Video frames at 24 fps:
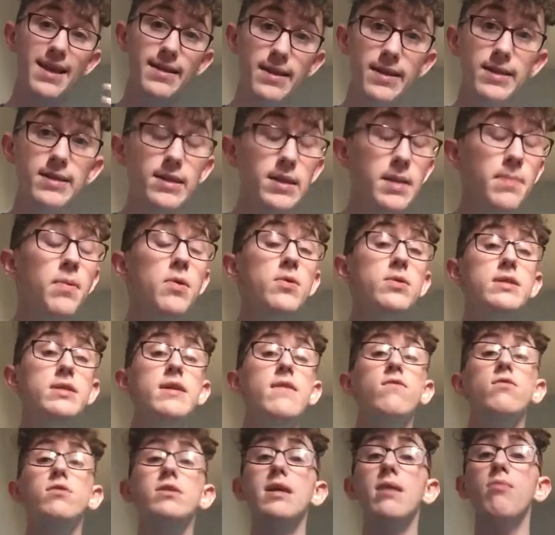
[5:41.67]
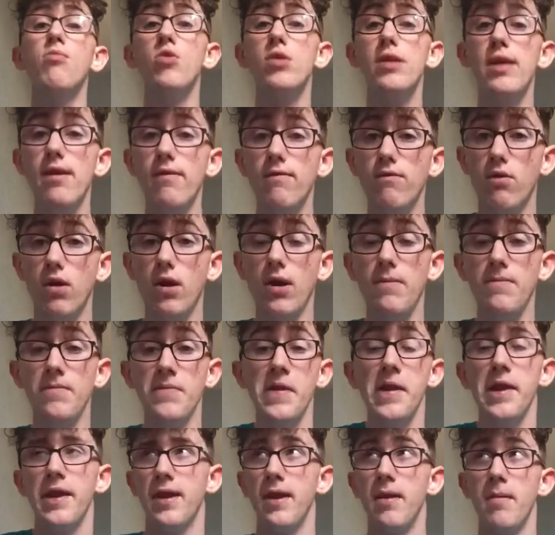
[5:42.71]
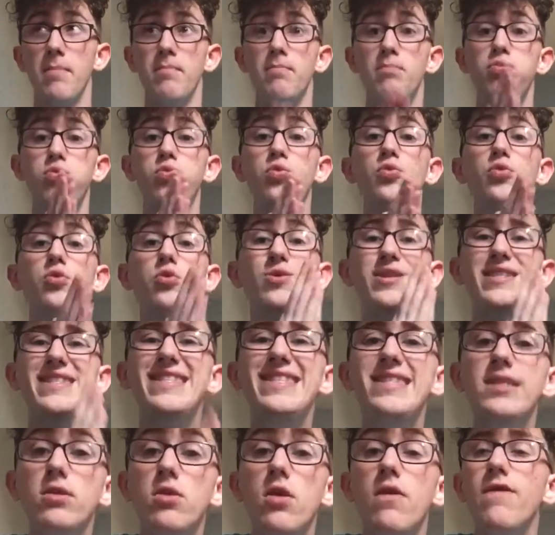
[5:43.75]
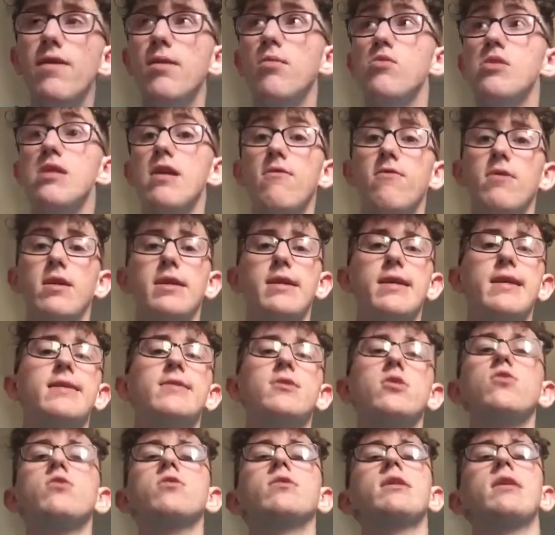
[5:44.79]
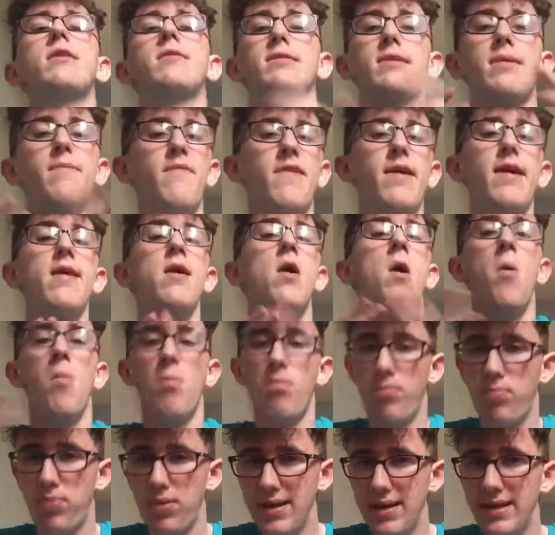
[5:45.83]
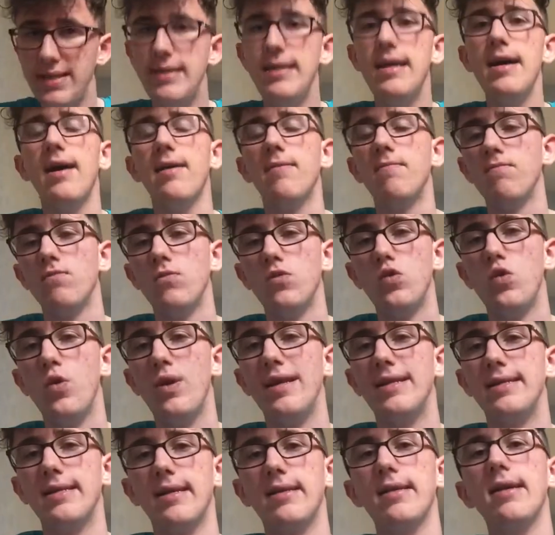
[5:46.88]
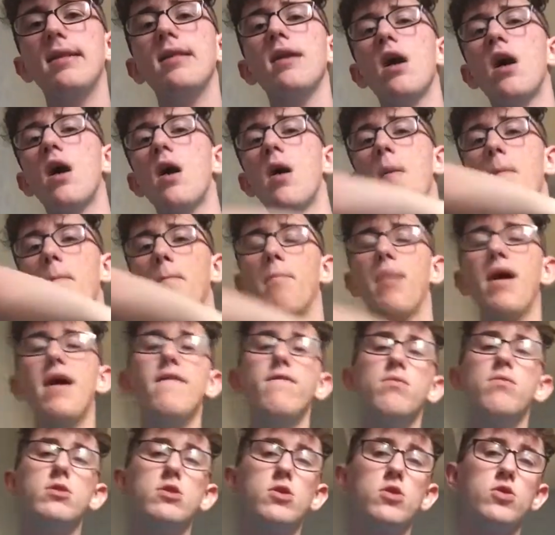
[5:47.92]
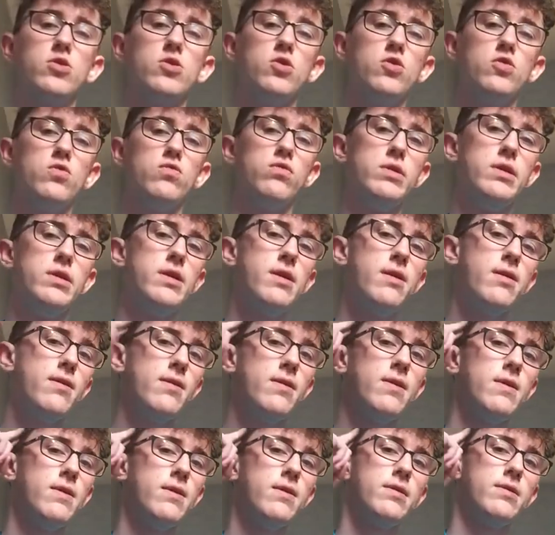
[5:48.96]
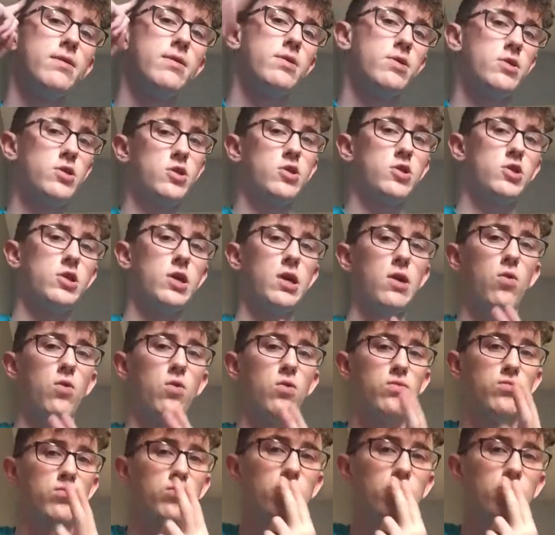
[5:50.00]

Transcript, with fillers: N'hésitez pas aussi à vous abonner, voilà, plus que 19 abonnés avant les 400, ça me ferait plaisir de les atteindre. Bref, moi sur ce, je vous dis ciao